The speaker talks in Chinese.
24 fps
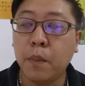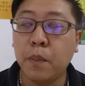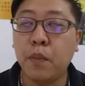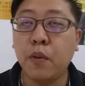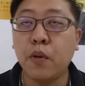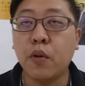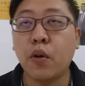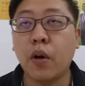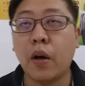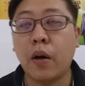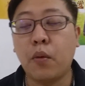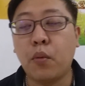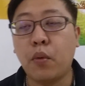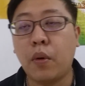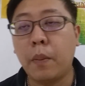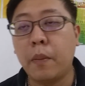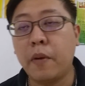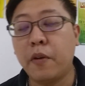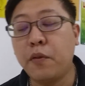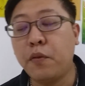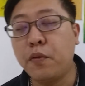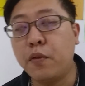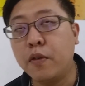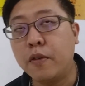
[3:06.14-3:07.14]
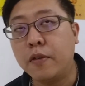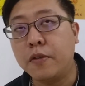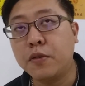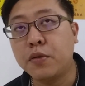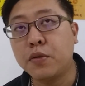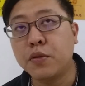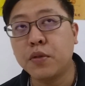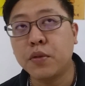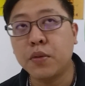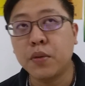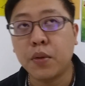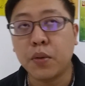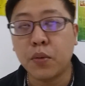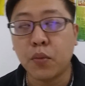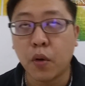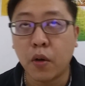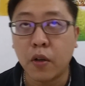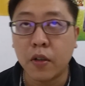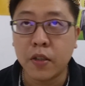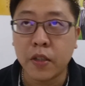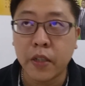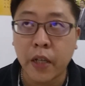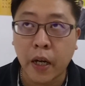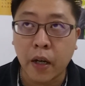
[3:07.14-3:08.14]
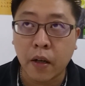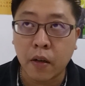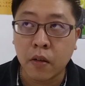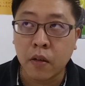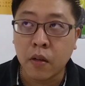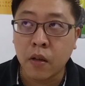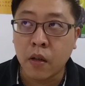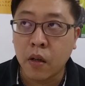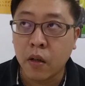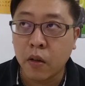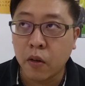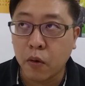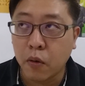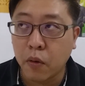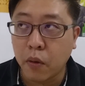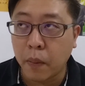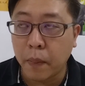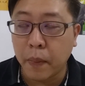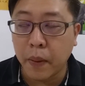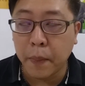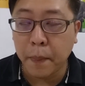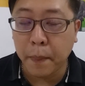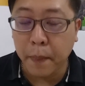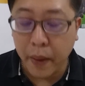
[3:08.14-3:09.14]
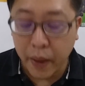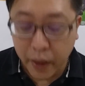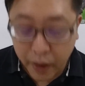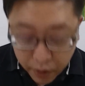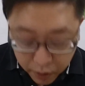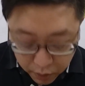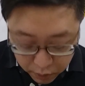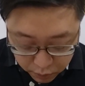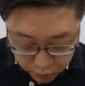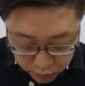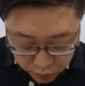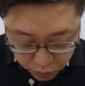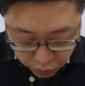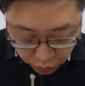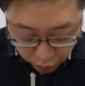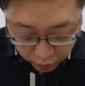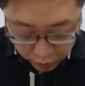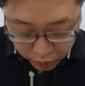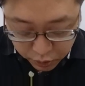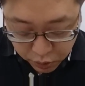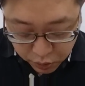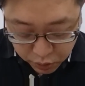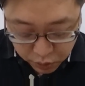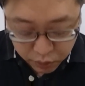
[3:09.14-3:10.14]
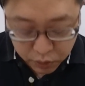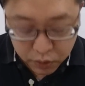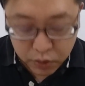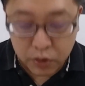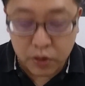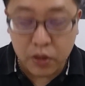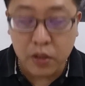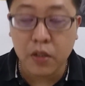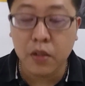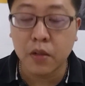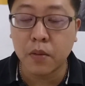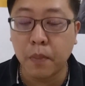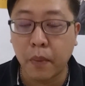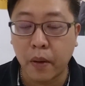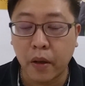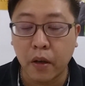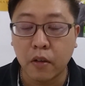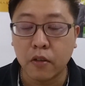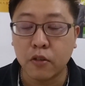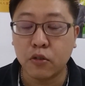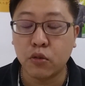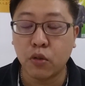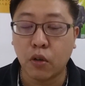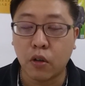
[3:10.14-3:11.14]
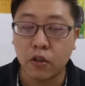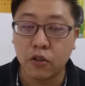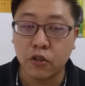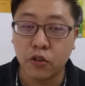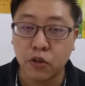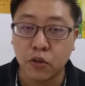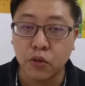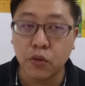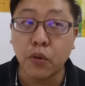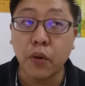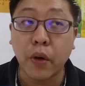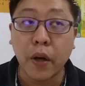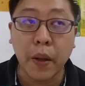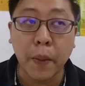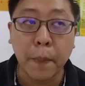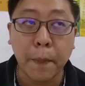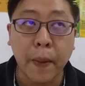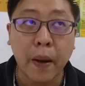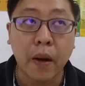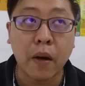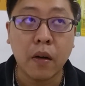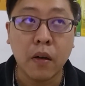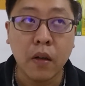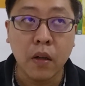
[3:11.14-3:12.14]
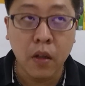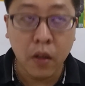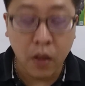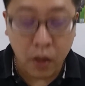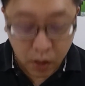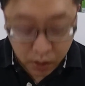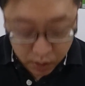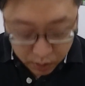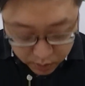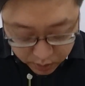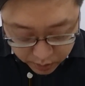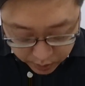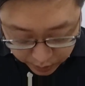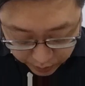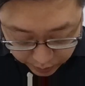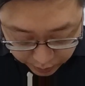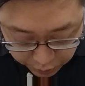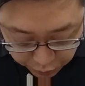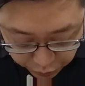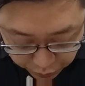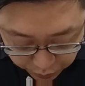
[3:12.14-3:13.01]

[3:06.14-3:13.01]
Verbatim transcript: 不管我们付出多少，我们没有所求，就是没有所求回报。这个